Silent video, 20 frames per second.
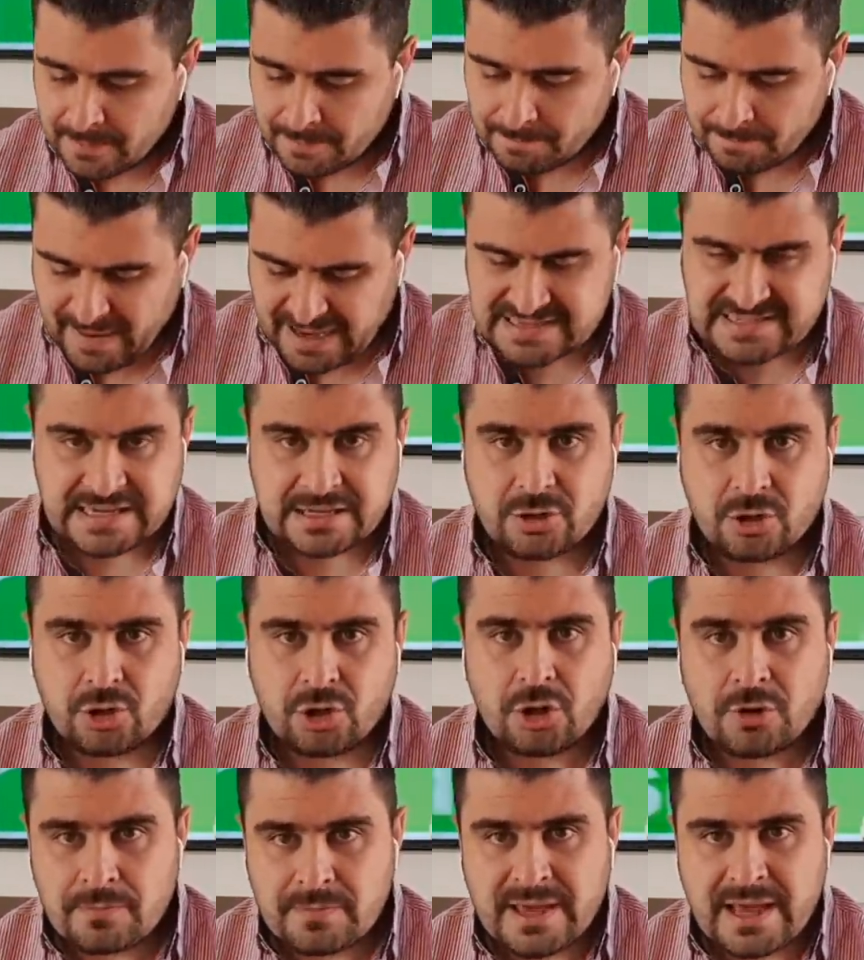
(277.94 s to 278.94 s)
Pasa en
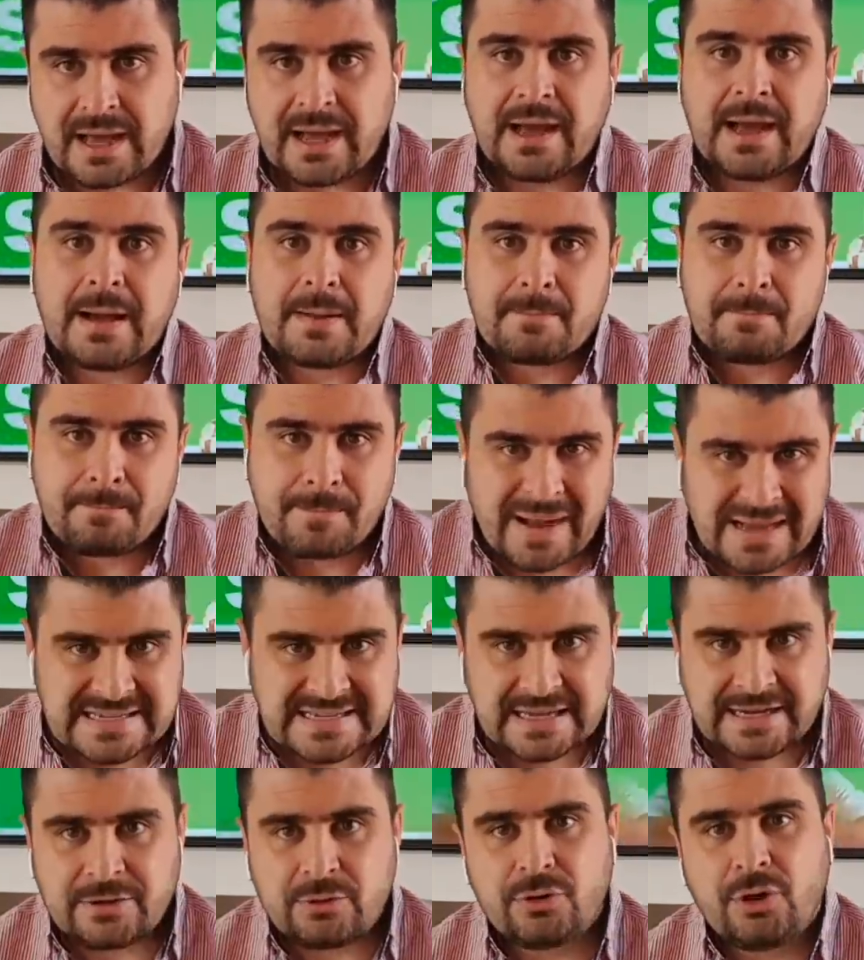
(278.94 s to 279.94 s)
Colombia,
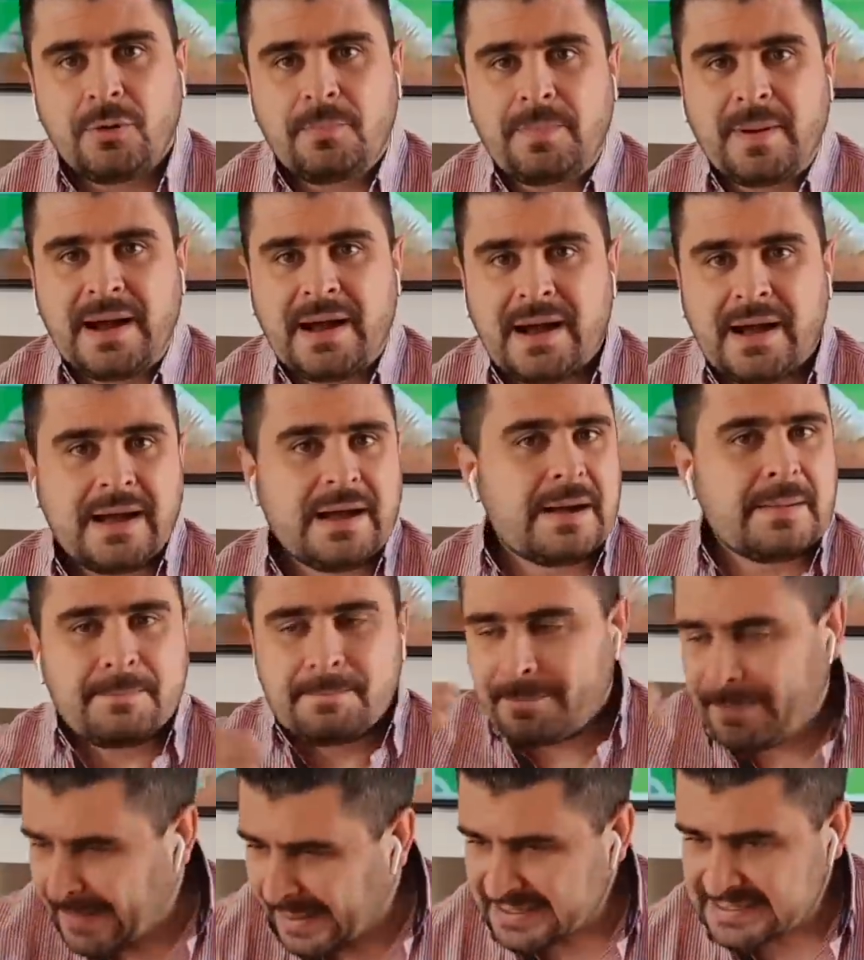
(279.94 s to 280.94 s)
pasa en Europa,
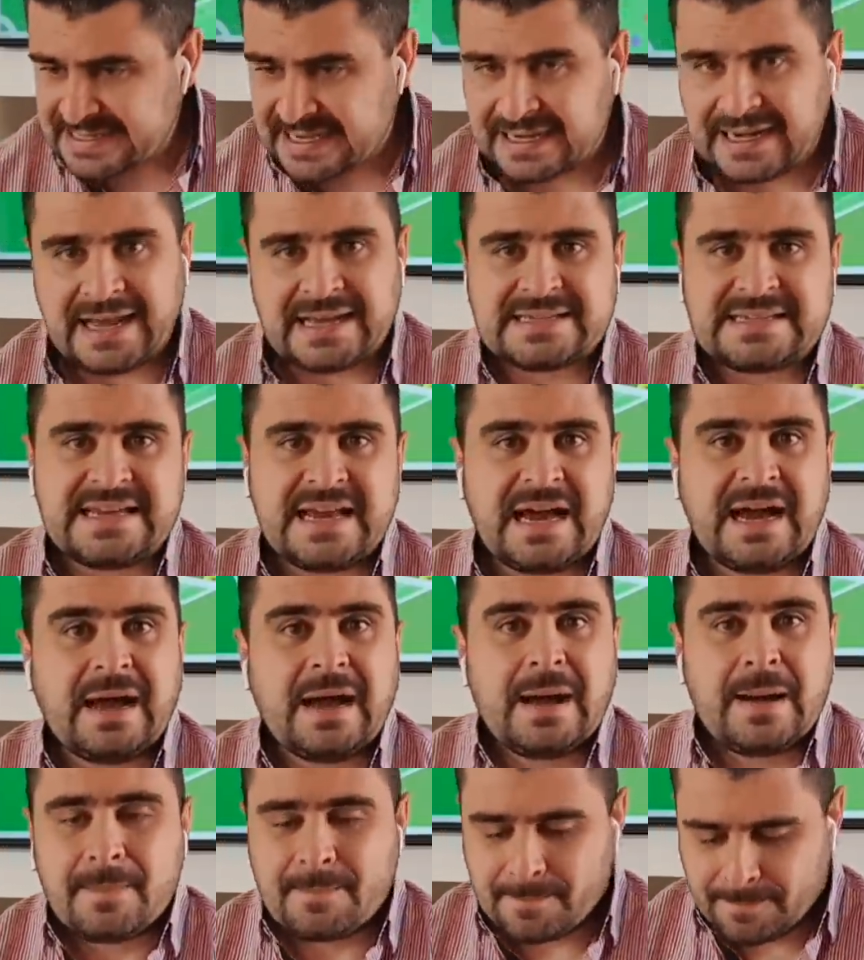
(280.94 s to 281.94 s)
pasa en Asia,